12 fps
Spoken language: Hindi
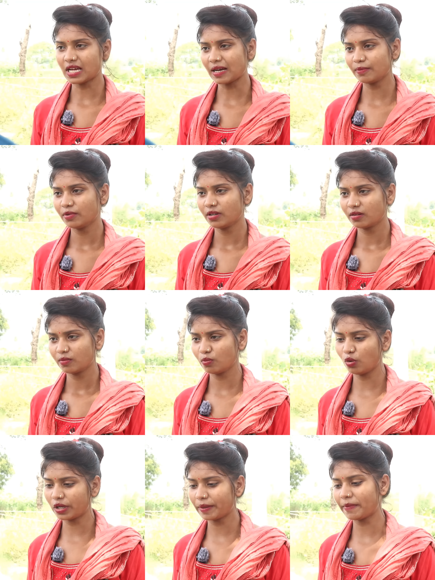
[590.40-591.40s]
साहब
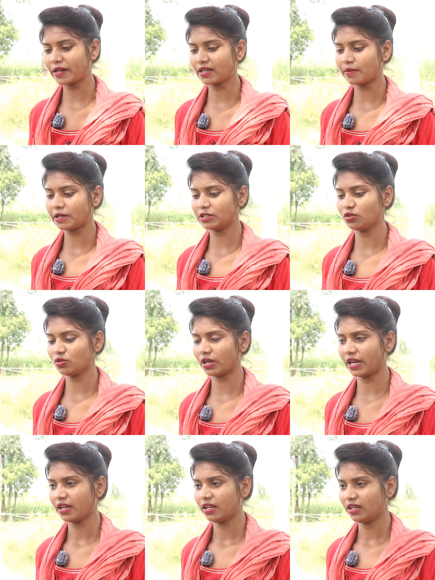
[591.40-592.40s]
भूखी मरना
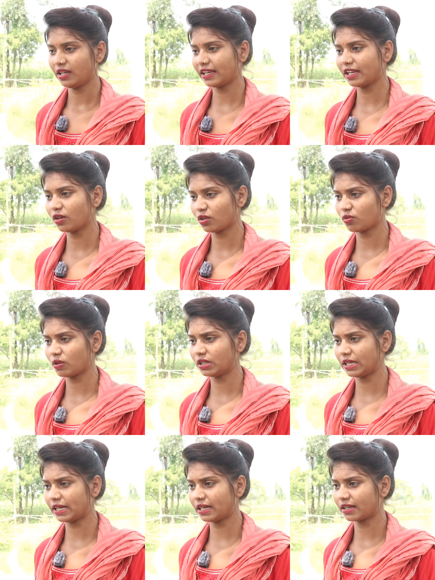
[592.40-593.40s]
मंजूर है लेकिन
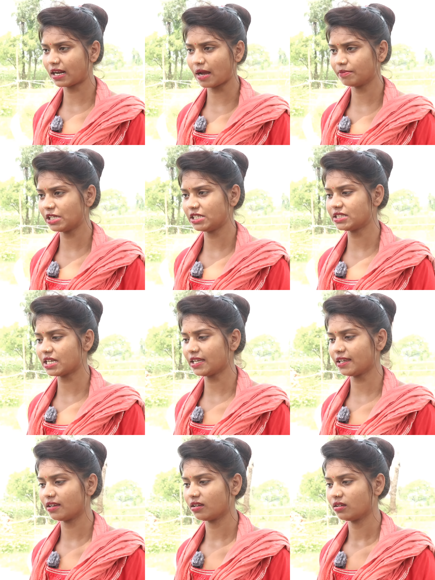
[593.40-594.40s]
रिश्वत देकर काम नहीं
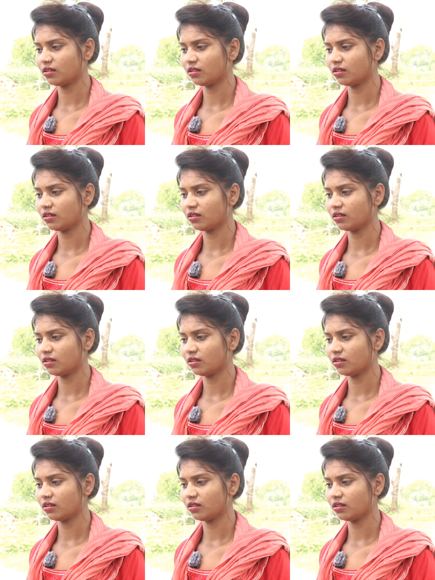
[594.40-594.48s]
चाहिए